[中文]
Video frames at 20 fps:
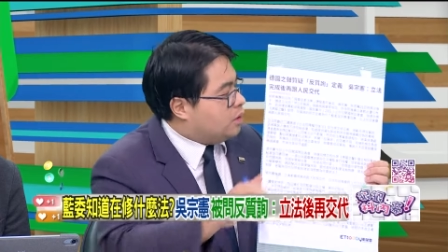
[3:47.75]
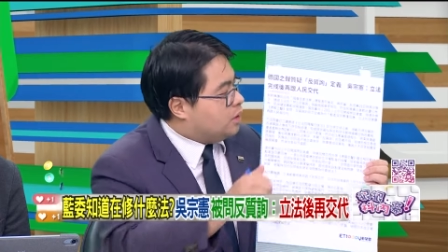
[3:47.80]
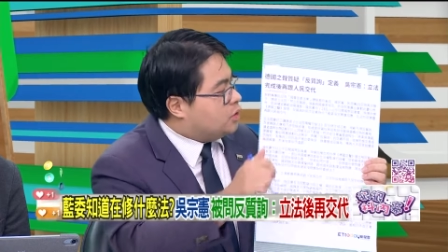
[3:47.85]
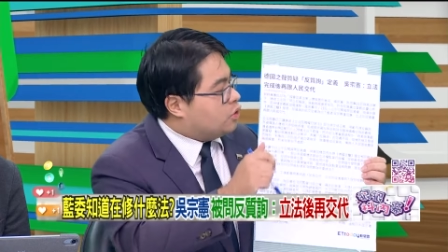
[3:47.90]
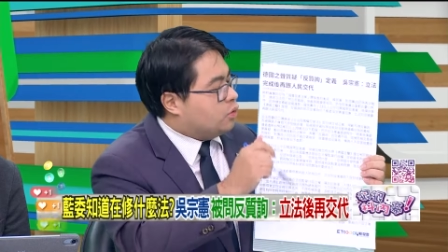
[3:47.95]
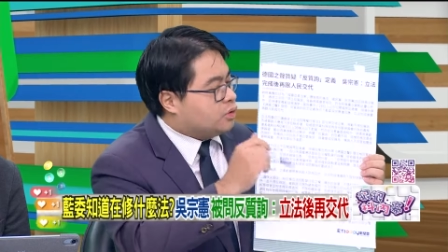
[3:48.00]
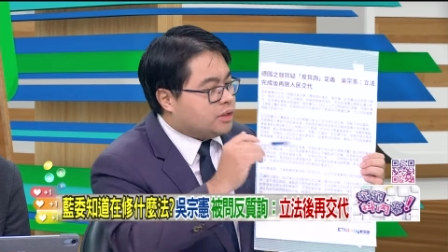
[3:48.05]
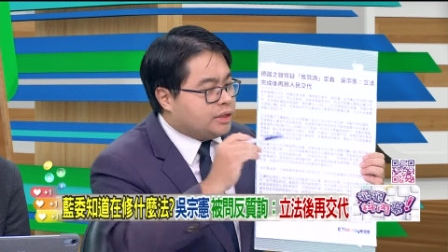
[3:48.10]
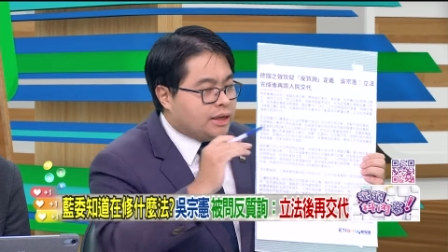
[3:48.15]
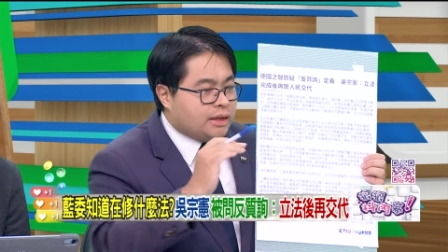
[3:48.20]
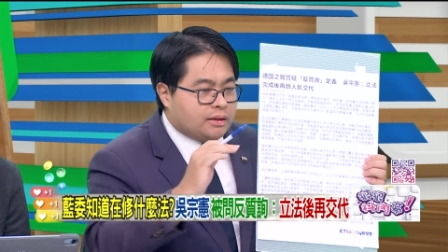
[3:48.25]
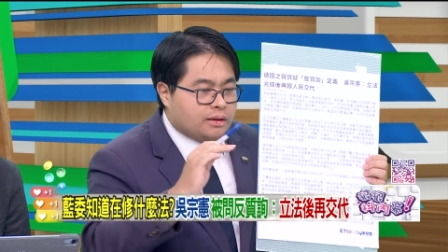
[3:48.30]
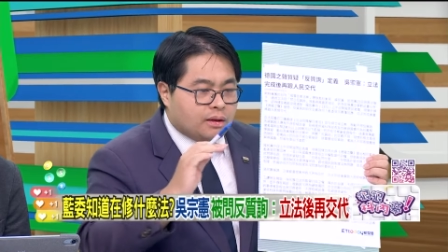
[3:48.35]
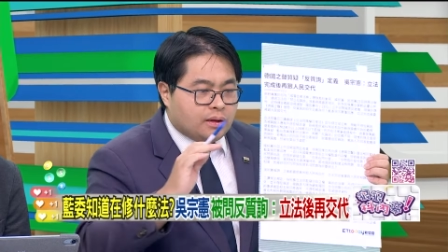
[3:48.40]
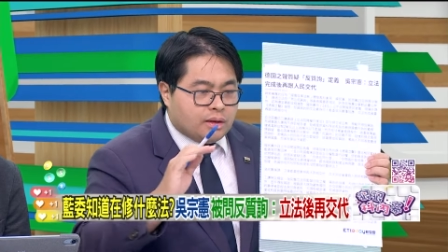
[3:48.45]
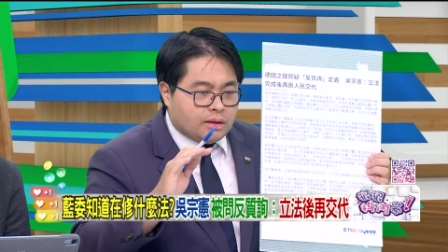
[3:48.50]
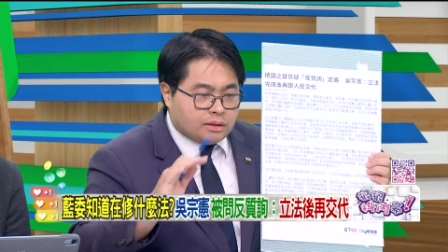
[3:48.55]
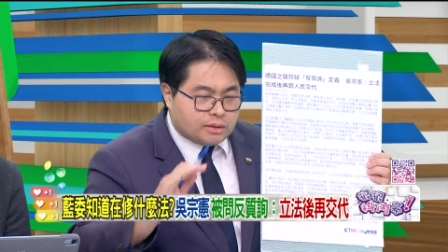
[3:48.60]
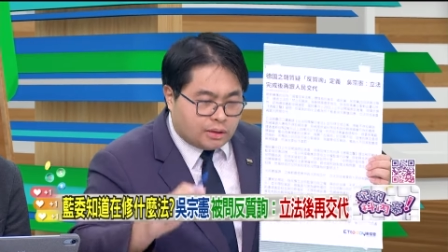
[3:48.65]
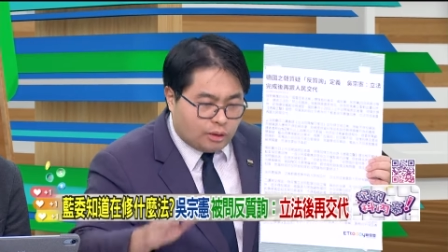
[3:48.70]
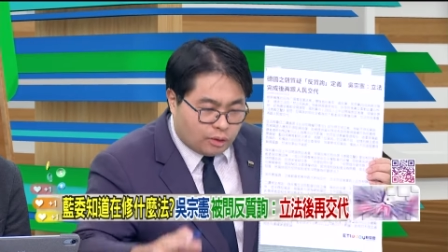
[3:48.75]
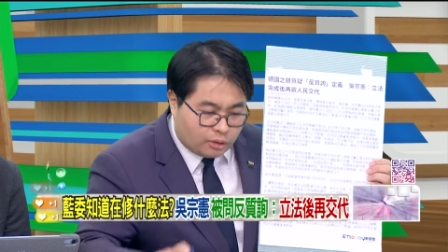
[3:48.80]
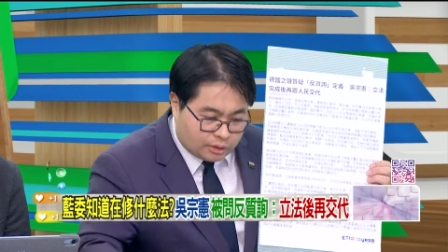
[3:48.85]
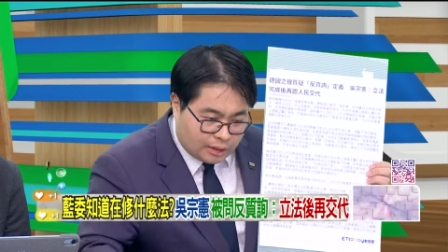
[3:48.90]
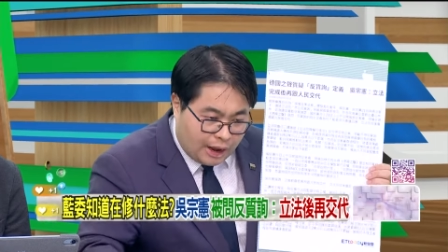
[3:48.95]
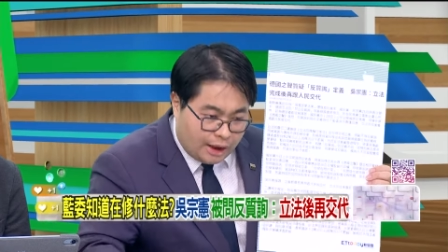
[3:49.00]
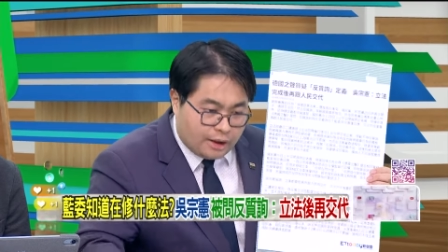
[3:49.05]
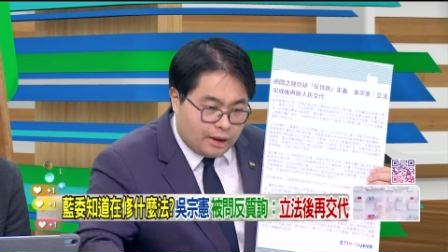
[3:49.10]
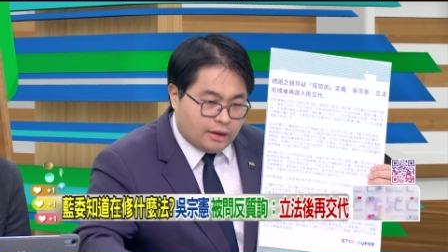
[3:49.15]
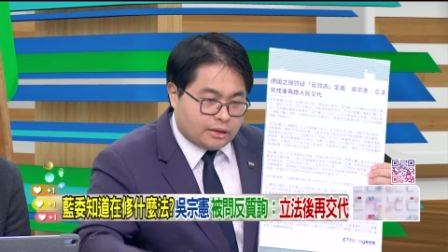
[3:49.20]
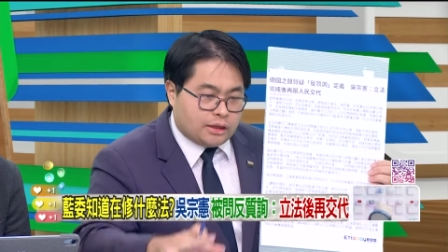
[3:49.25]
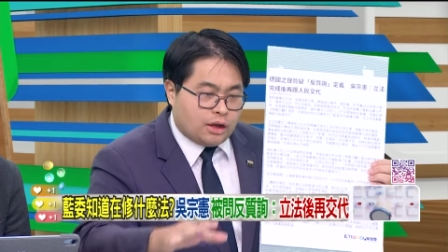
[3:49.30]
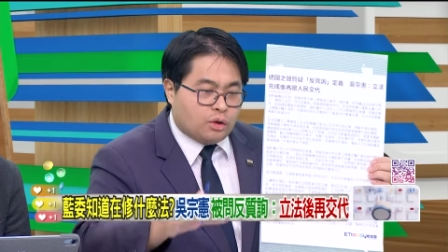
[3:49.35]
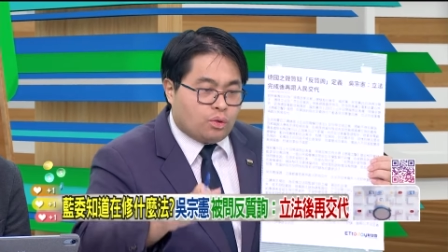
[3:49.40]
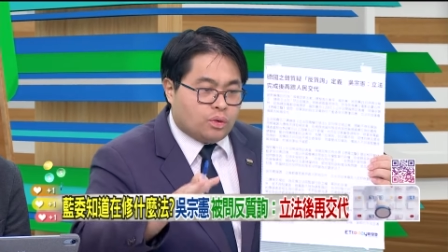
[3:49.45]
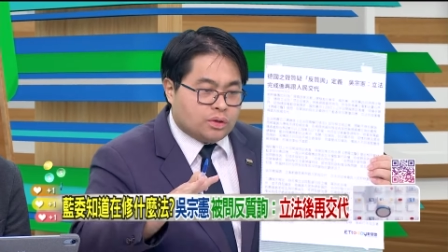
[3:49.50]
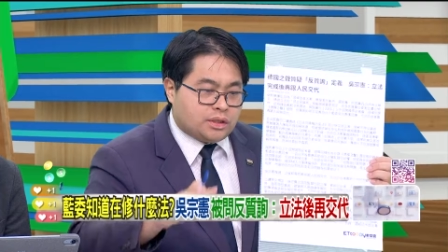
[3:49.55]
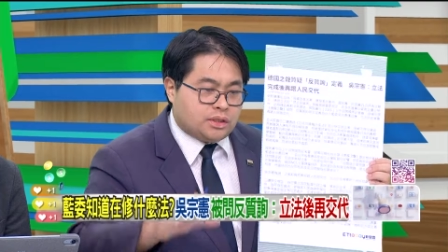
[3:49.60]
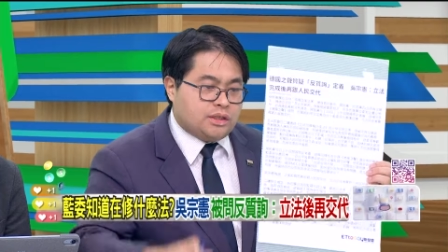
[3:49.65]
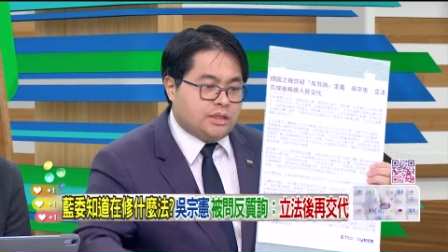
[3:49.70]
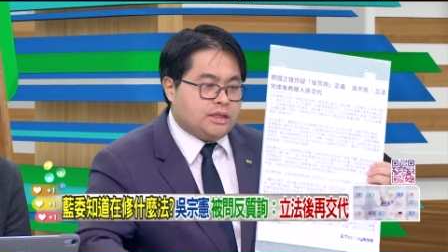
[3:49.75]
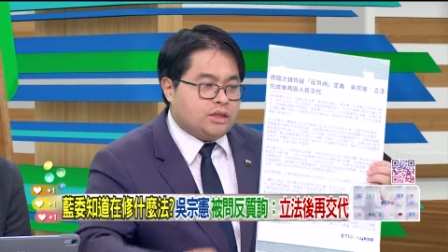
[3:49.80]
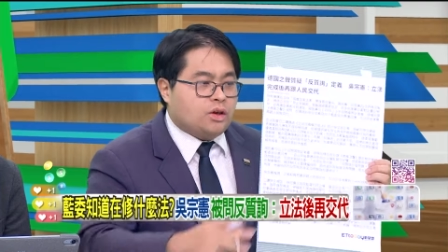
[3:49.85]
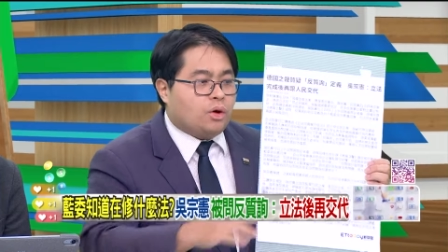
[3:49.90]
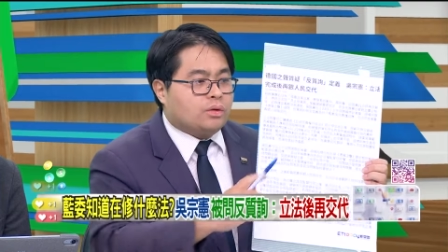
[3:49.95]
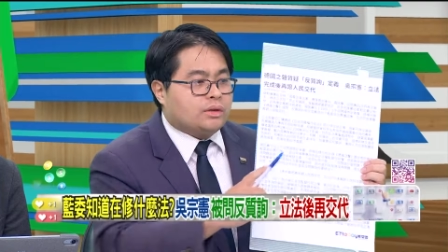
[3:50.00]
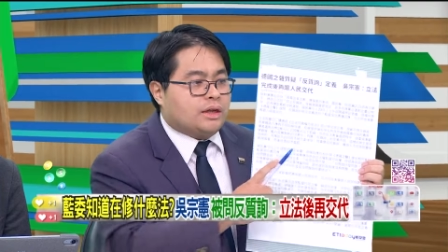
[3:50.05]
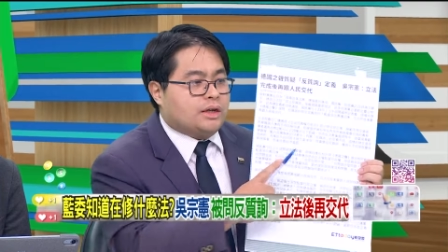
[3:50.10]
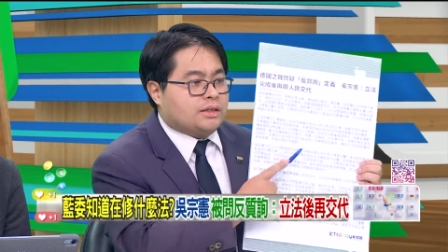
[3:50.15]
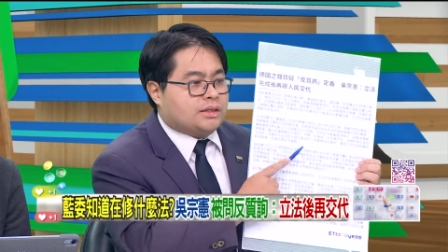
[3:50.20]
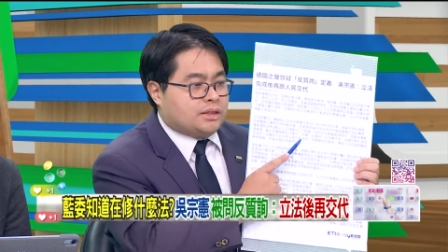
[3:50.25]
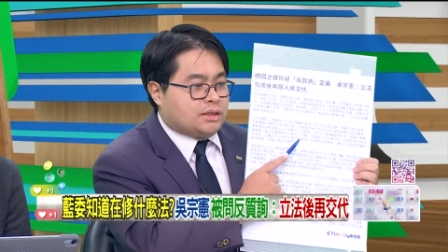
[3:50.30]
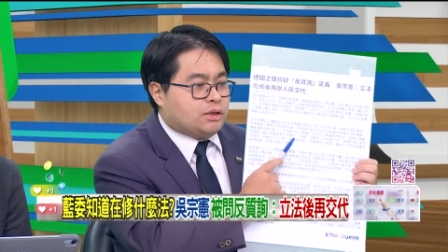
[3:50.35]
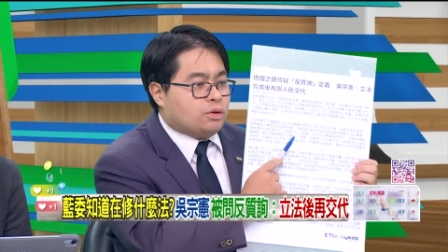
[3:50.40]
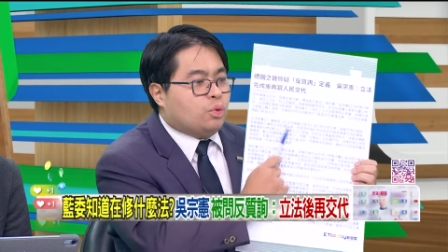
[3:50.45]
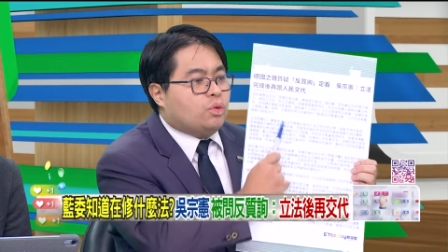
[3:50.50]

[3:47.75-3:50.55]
结果今天。他呃德国之音用的只是